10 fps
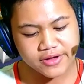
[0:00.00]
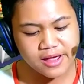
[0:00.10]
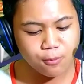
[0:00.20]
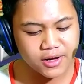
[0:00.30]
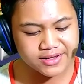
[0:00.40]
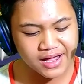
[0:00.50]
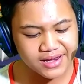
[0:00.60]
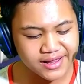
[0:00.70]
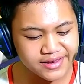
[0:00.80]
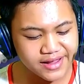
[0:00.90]
Oke buat
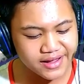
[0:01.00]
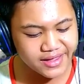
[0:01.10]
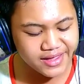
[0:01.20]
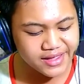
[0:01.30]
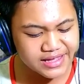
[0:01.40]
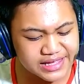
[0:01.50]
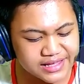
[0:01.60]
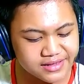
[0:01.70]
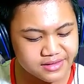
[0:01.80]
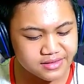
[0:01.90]
kalian yang
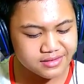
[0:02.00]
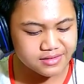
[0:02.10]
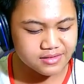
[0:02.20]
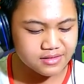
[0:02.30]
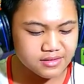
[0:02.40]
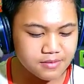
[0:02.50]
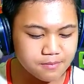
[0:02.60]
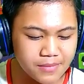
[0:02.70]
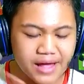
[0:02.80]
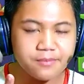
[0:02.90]
ingin
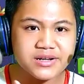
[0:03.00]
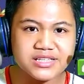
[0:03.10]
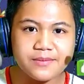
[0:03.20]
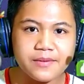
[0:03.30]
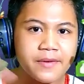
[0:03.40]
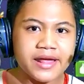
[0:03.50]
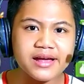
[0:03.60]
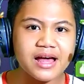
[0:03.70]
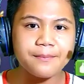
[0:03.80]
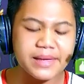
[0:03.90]
main bersama
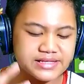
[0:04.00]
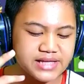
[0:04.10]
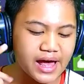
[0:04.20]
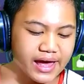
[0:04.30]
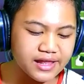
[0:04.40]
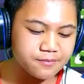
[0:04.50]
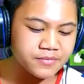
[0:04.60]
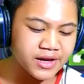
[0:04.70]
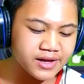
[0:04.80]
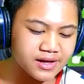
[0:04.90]
mereka bisa
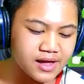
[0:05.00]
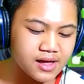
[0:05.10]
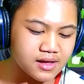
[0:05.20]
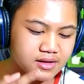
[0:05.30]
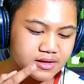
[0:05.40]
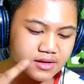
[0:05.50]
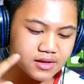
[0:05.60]
add mereka